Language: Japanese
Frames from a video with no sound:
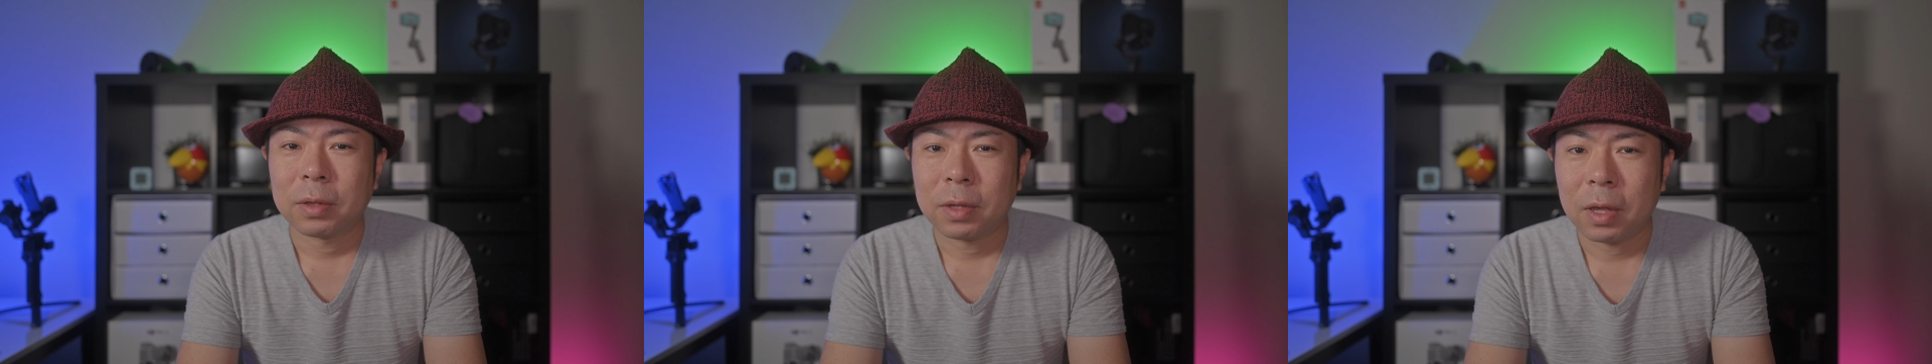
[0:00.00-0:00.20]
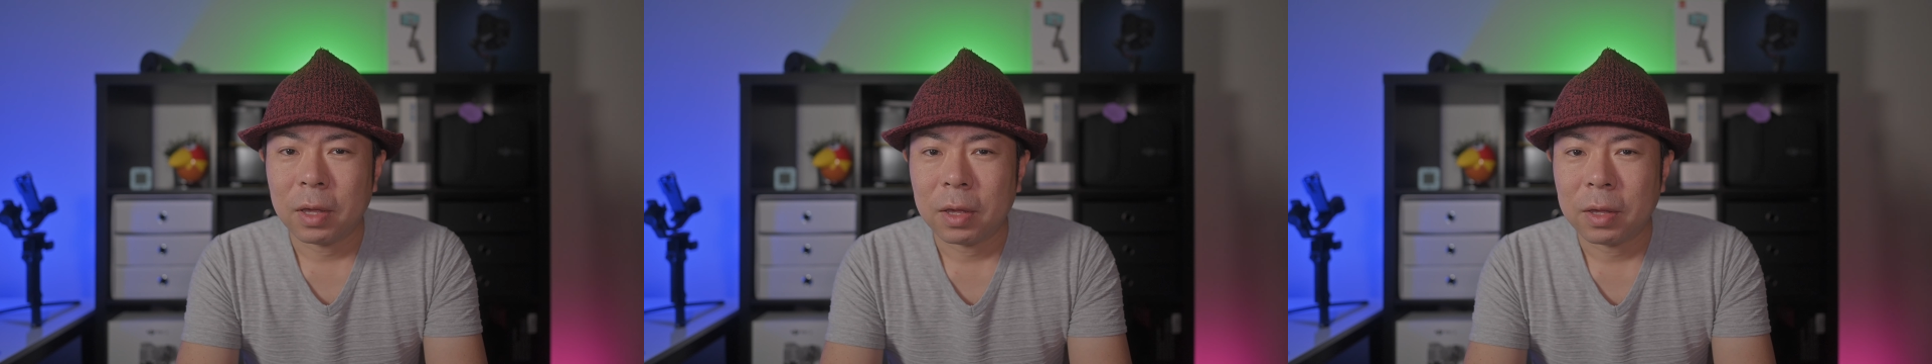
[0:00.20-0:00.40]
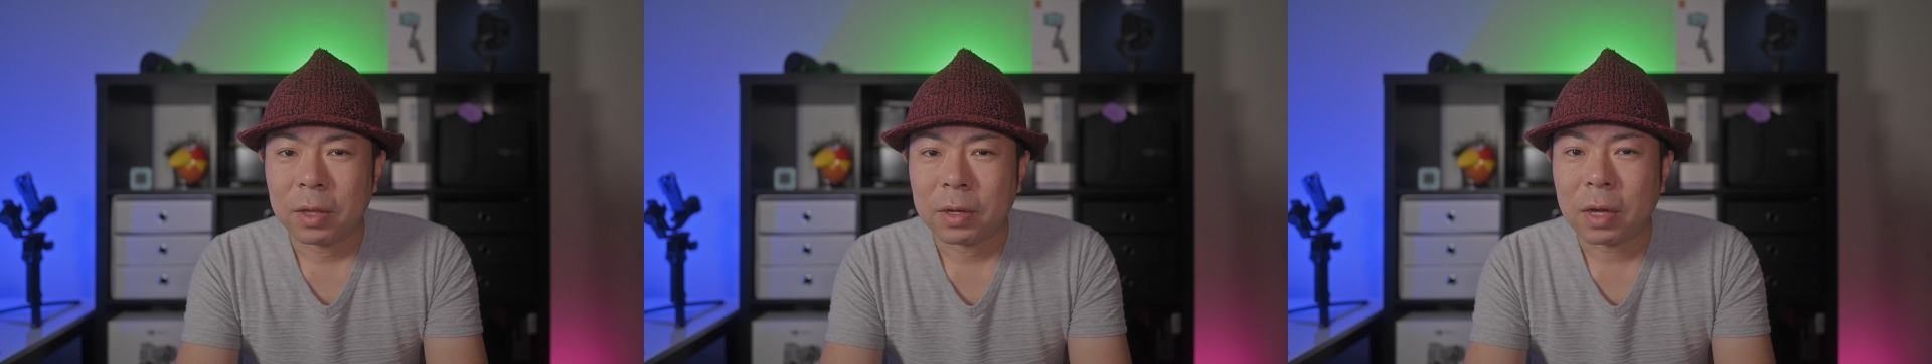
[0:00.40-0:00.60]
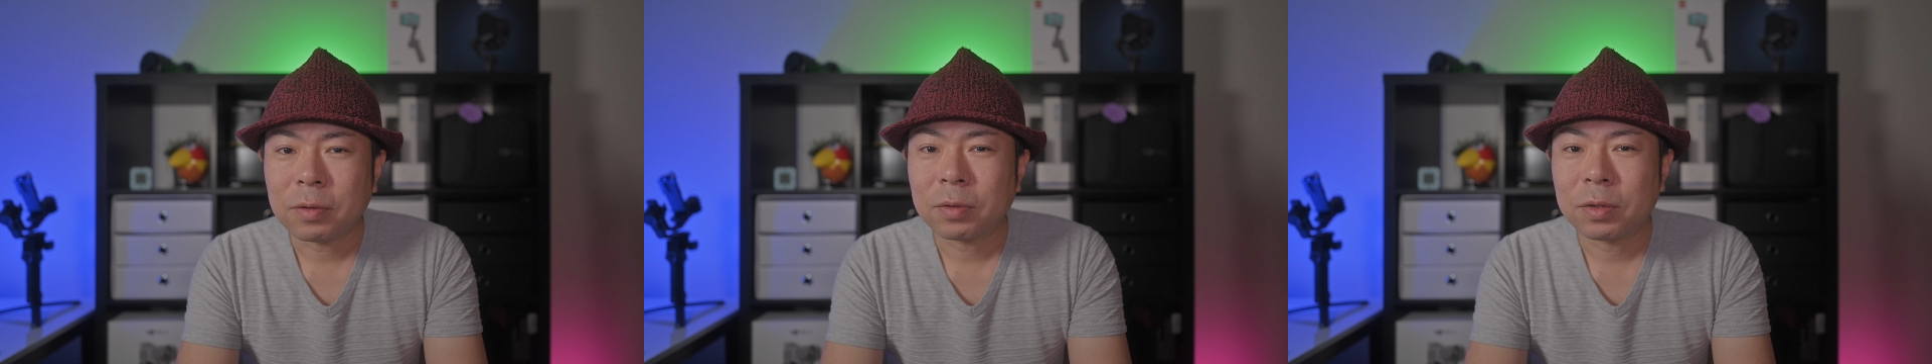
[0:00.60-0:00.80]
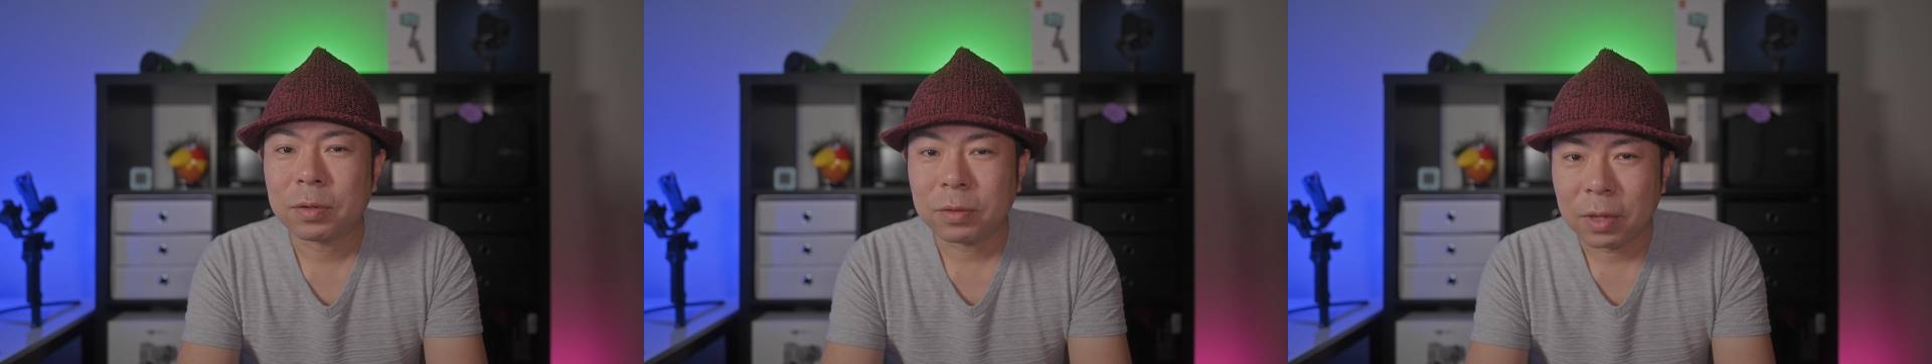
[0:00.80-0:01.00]
で比
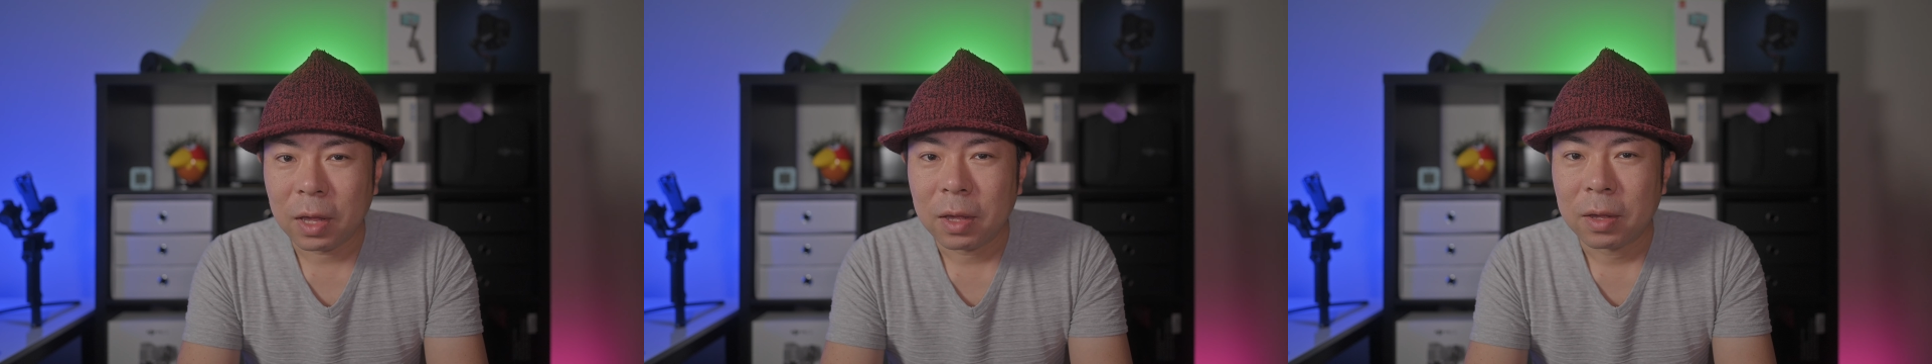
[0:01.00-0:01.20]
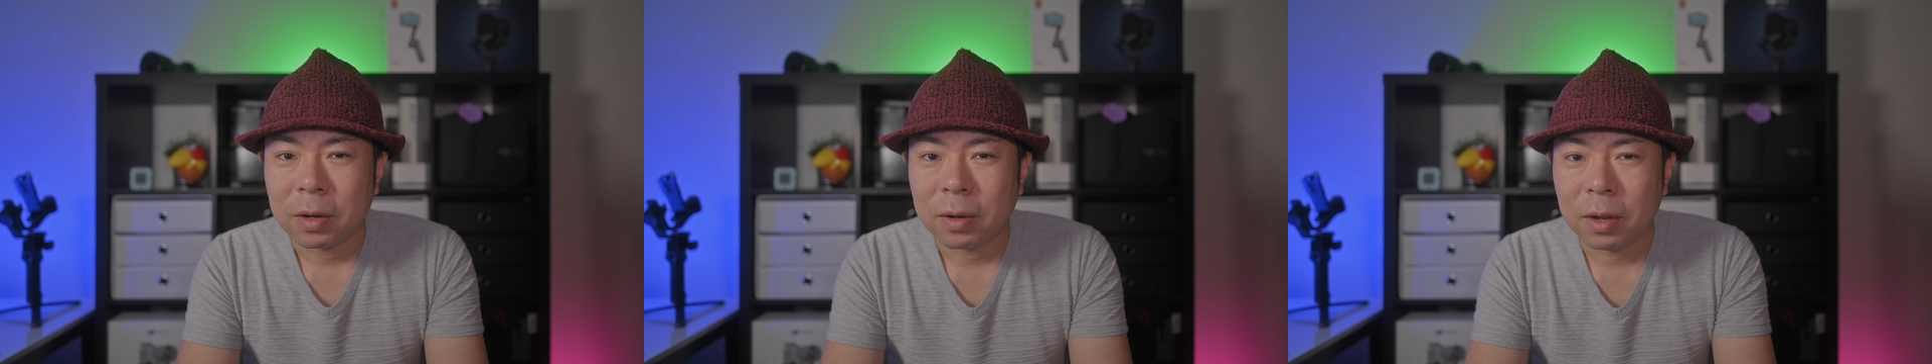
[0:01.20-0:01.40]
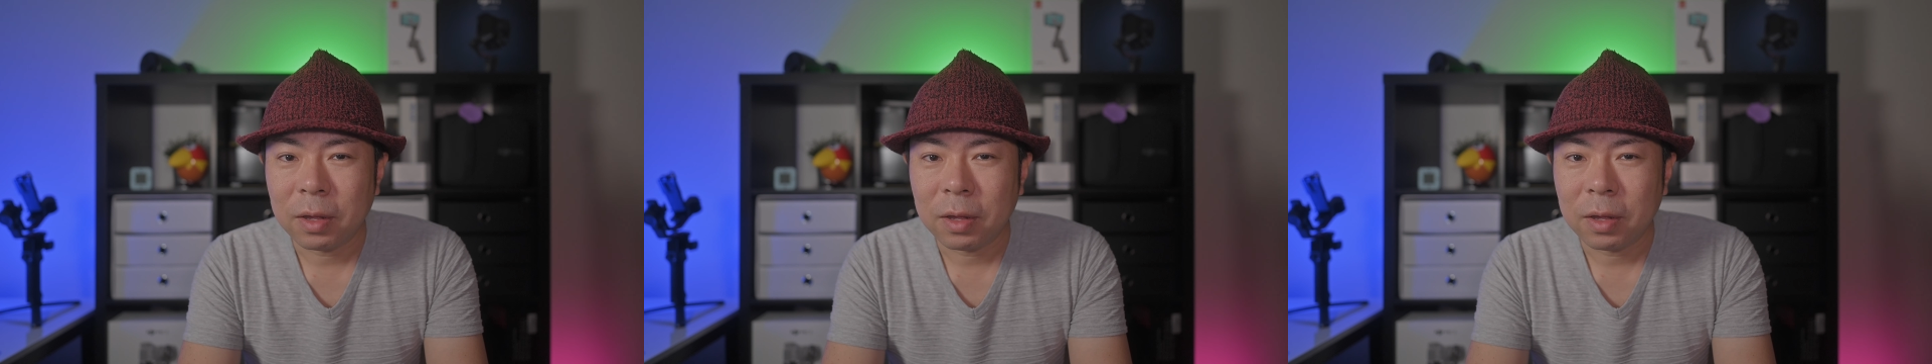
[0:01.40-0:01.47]
較するね